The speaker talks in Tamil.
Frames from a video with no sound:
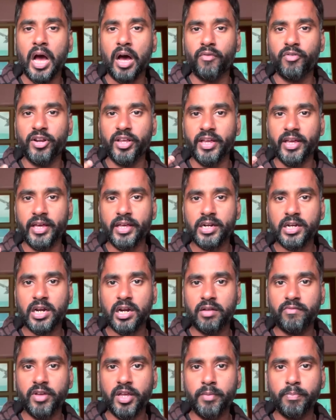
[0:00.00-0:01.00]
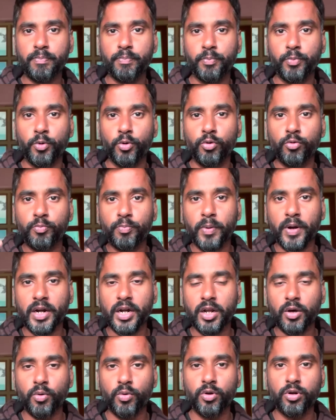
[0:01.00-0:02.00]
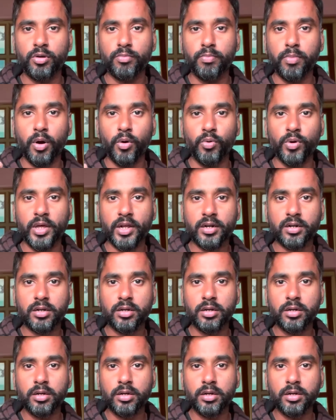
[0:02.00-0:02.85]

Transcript: அவர் ஏற்கனவே ப்ரூவ் பண்ண ஒரு பவுலர்